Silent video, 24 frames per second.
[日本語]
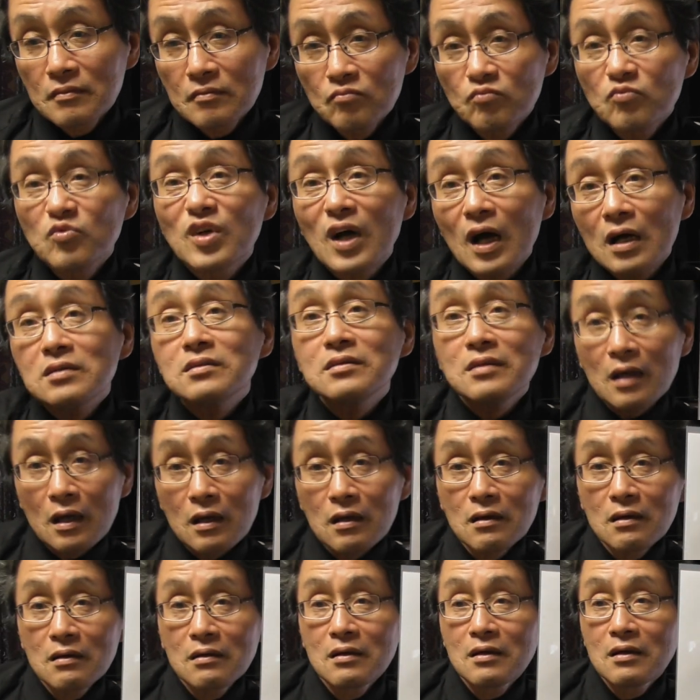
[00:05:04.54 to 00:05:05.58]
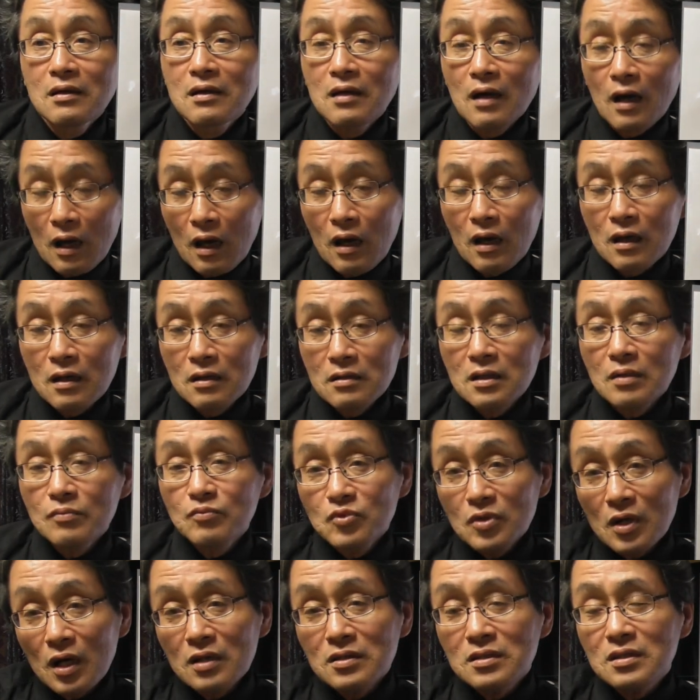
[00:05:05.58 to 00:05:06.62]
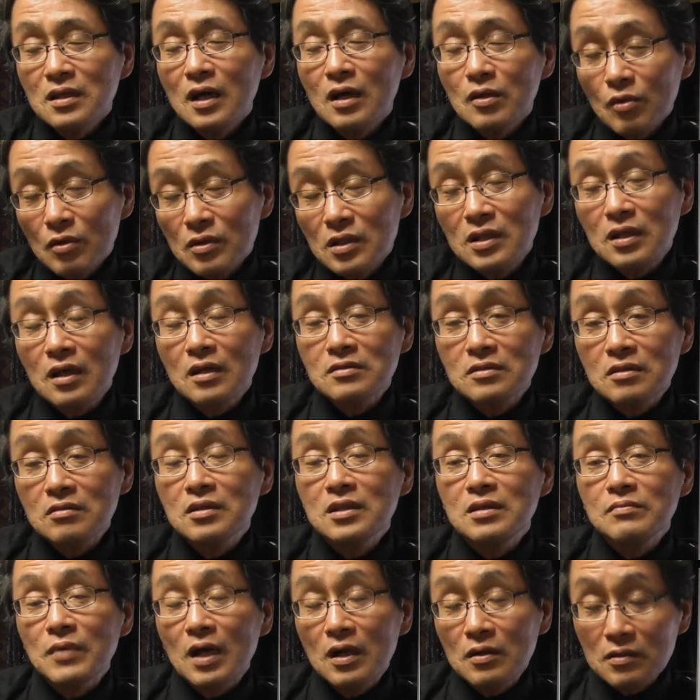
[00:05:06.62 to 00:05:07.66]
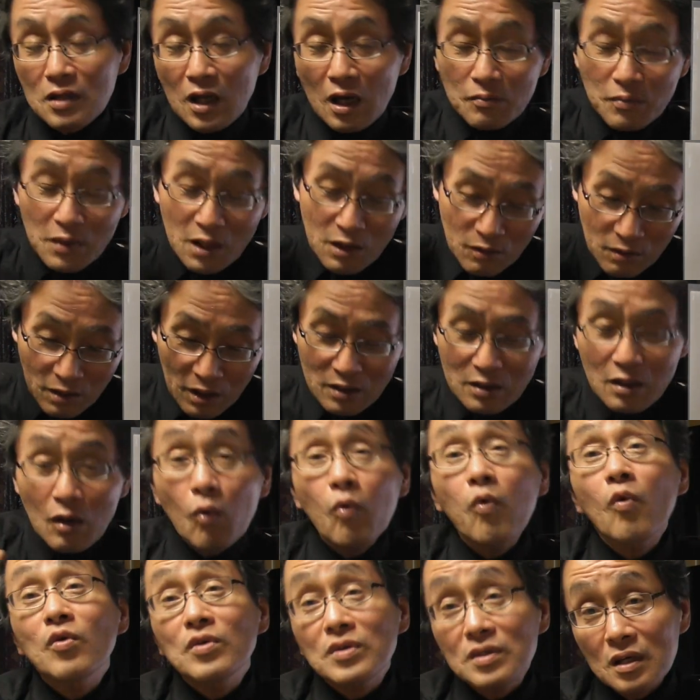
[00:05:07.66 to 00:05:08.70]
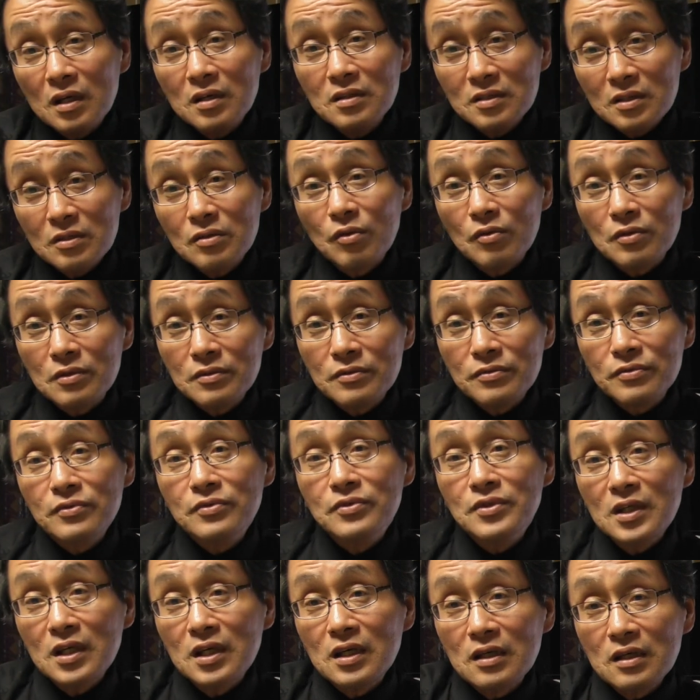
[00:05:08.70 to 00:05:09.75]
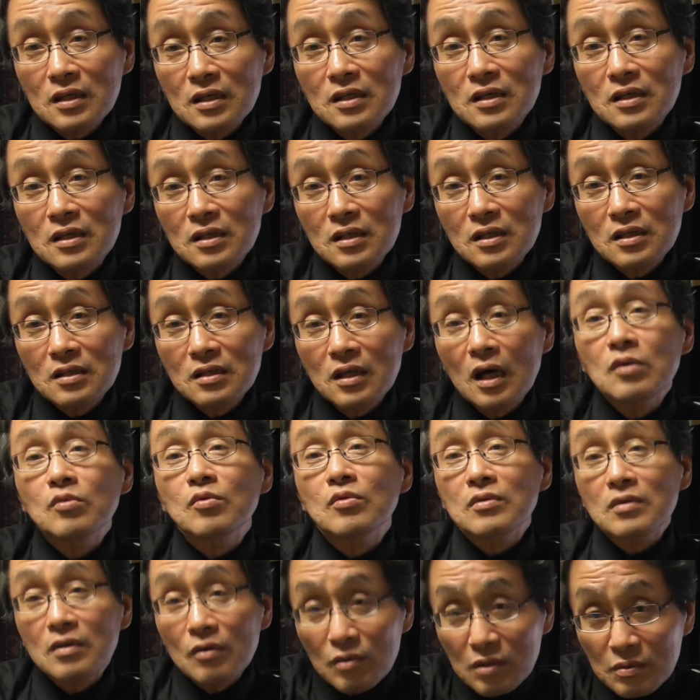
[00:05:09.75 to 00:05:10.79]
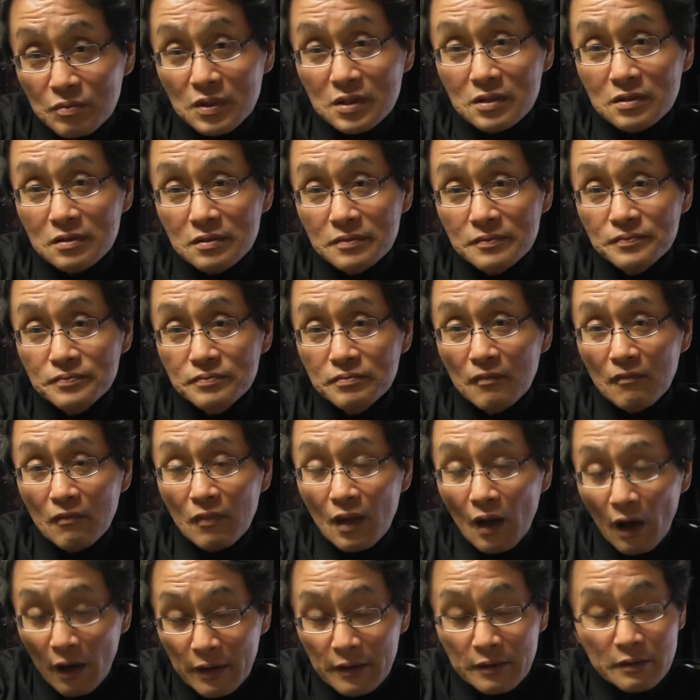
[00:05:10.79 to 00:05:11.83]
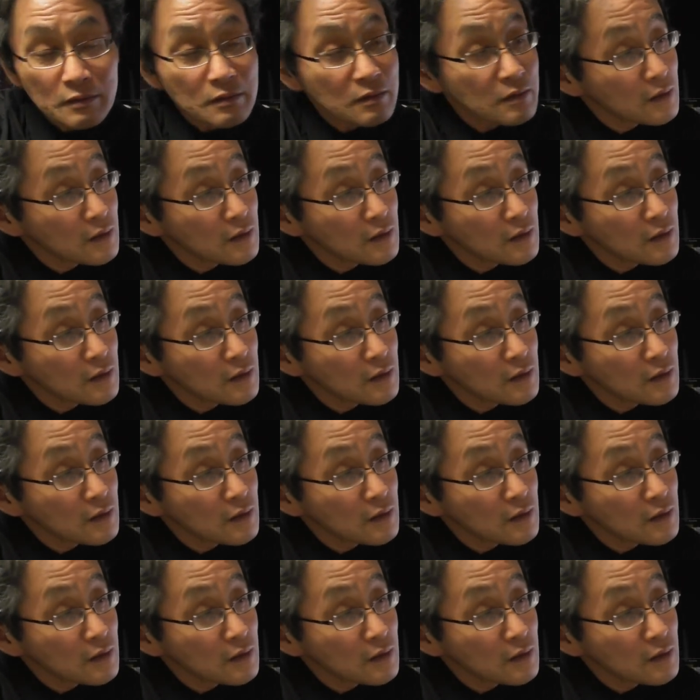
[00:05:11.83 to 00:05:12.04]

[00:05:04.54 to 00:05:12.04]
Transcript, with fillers: 昔ね。はい。で、昔名乗ってたんですけど、今名前を変えて本円寺というふうに名乗っております。はい。